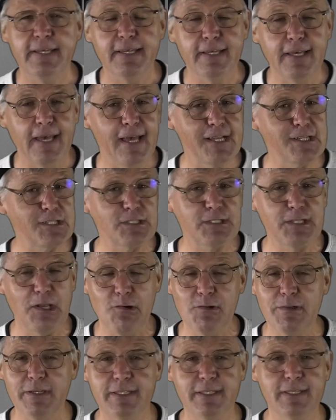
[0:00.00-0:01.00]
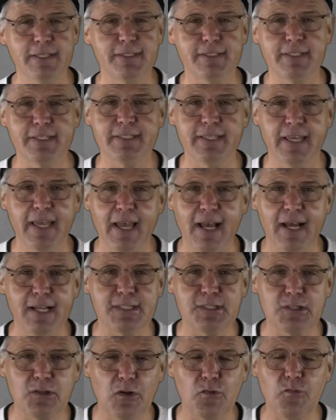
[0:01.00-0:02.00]
Erstaunlich ist, dass er
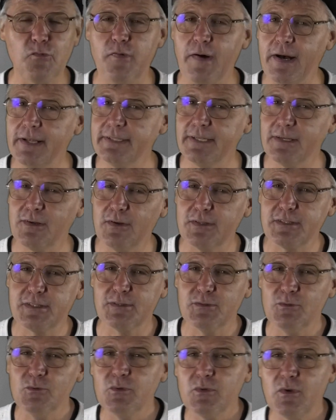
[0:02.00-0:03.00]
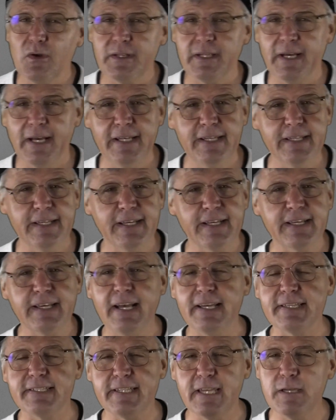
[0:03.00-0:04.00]
als Gott Vater, Gott Sohn, Gott Heiliger
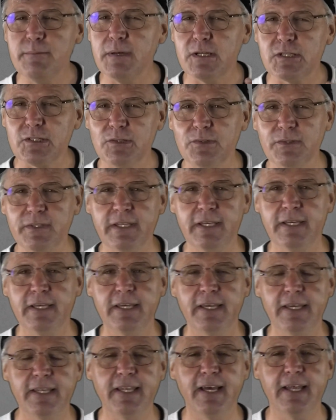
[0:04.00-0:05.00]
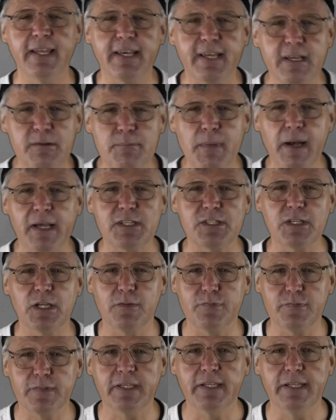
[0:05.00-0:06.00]
Geist immer schon in einer
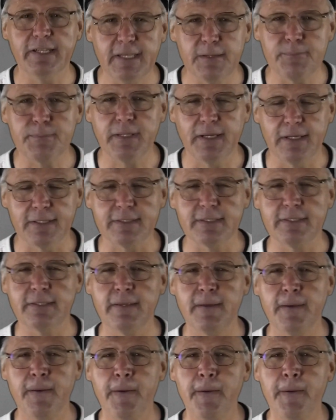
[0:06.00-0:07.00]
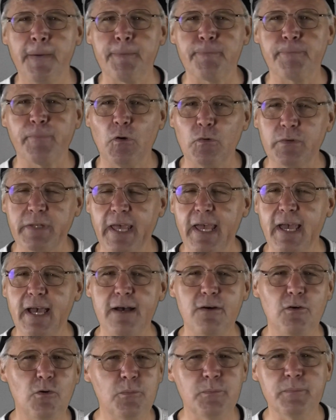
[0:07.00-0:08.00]
Gemeinschaft gelebt hat und
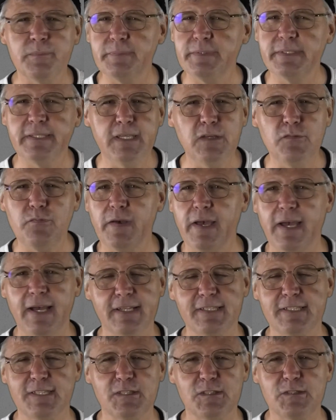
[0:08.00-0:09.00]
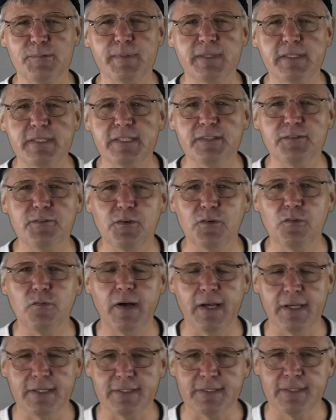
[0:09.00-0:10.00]
er um tiefe Herzensbeziehungen
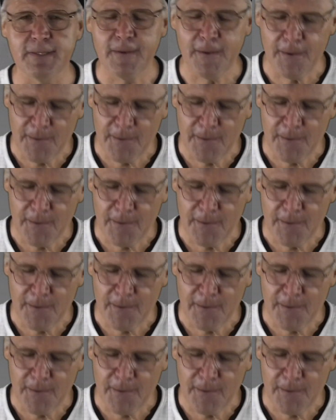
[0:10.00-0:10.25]
weiß.